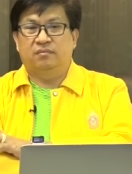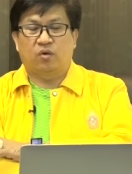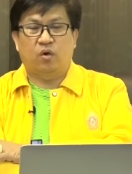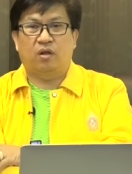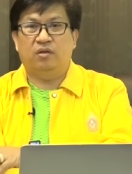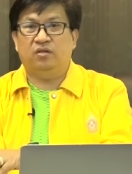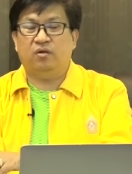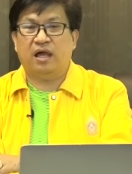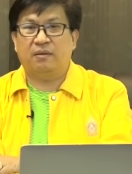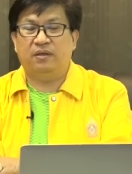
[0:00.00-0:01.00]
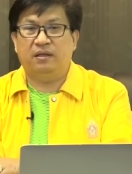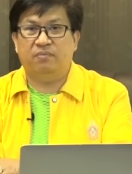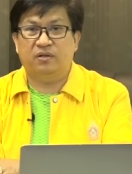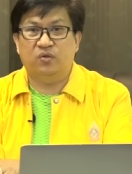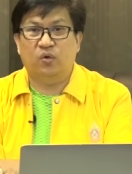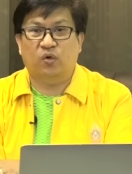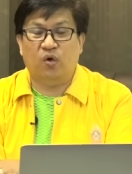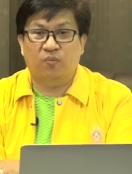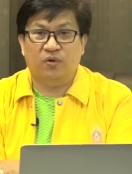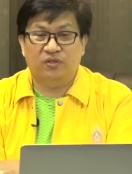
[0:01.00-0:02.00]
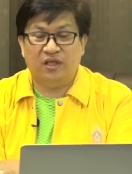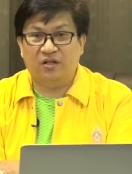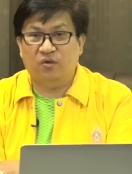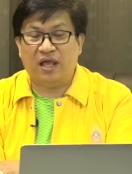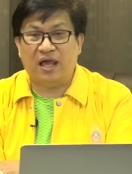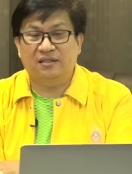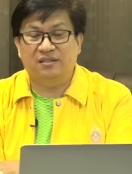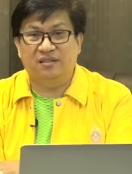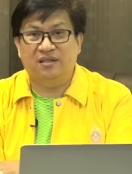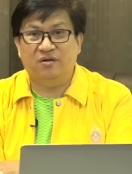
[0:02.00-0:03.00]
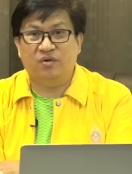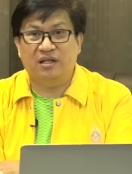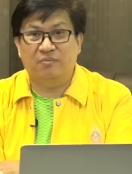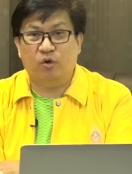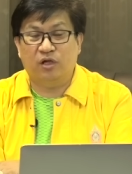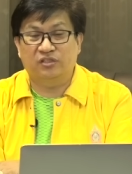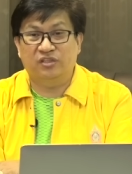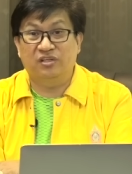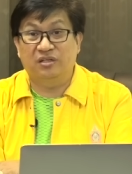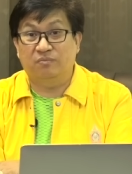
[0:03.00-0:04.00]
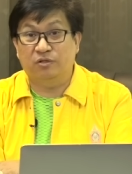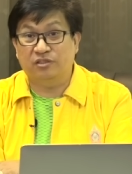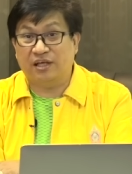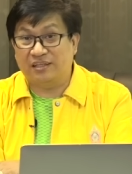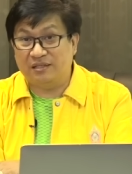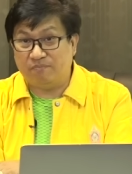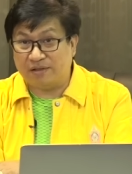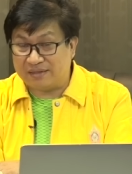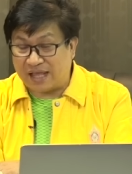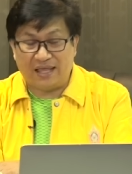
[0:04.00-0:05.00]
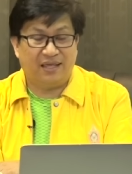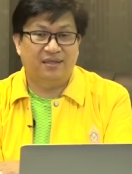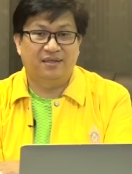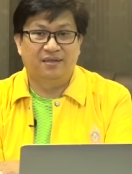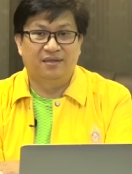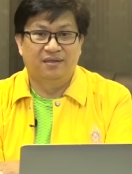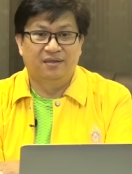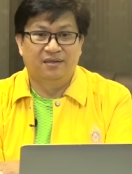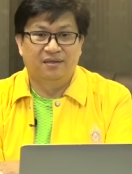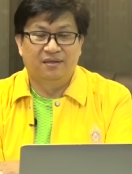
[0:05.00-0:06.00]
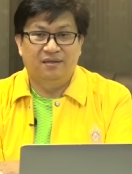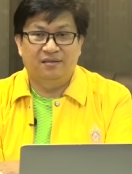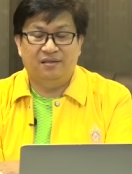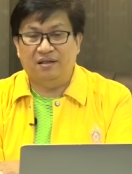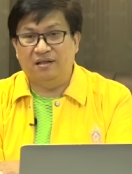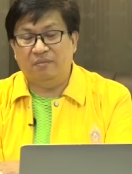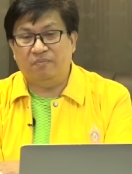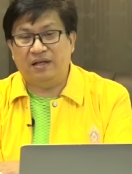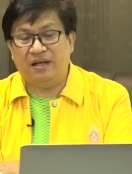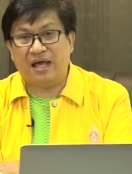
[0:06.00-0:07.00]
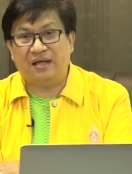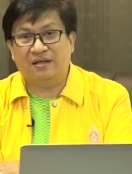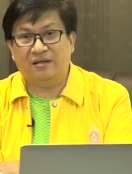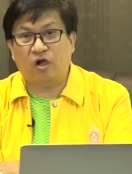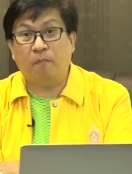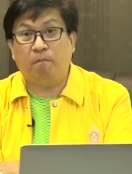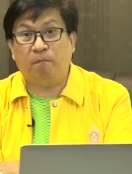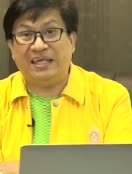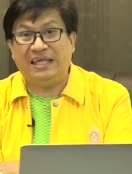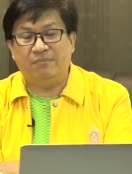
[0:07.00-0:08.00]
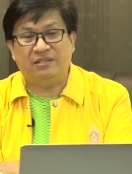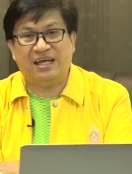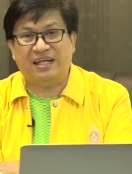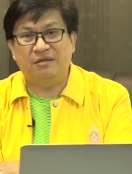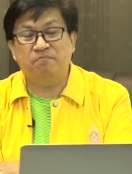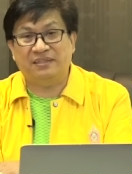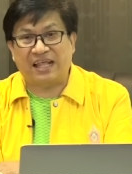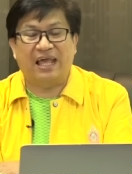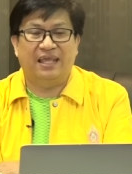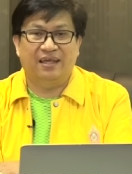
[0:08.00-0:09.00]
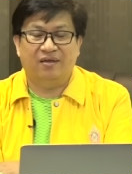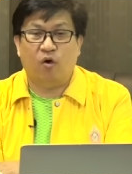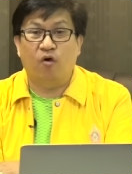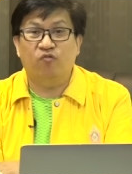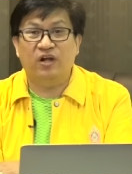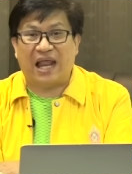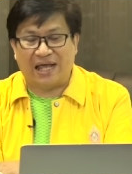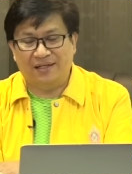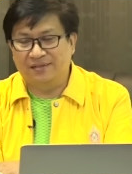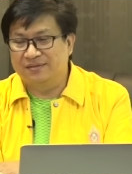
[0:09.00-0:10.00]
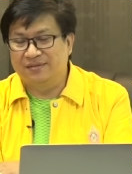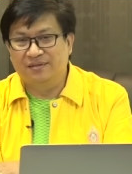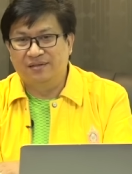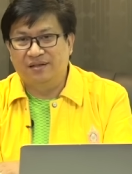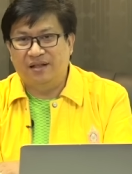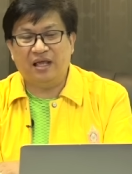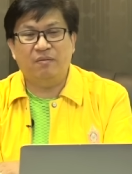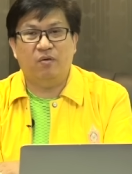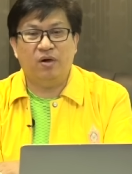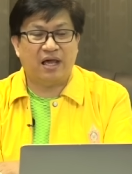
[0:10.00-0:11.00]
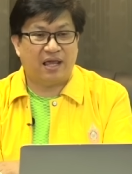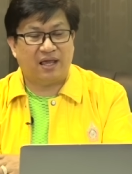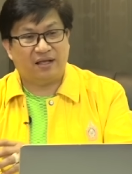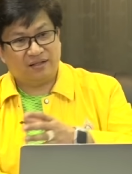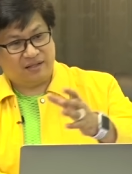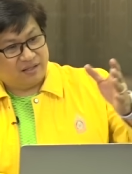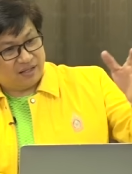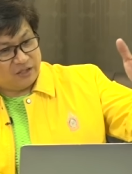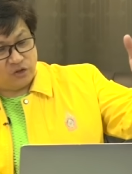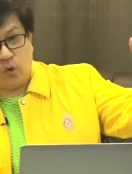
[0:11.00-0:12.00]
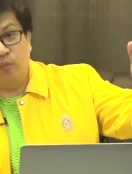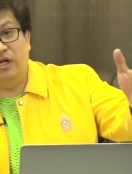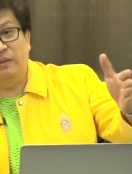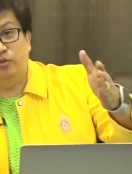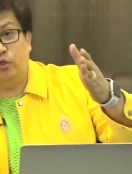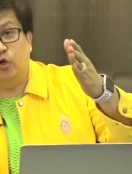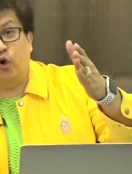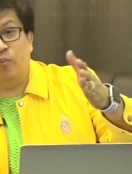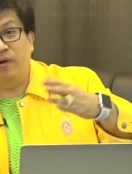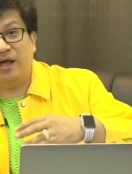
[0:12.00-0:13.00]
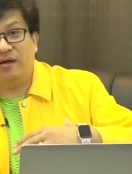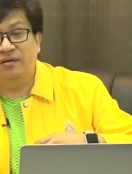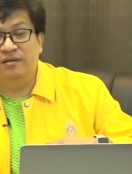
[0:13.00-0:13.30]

คนเหล่านี้ต้องการเพียงประโยชน์ของประเทศโดยอ้างสิ่งที่เรียกว่าเดโมแครซีหรือประชาธิปไตยที่เหลือเป็นนักก๊อปปี้ประชาธิปไตยของฝรั่งและก็บอกว่าไงฮะท่านชมคลิปจนครบแล้ว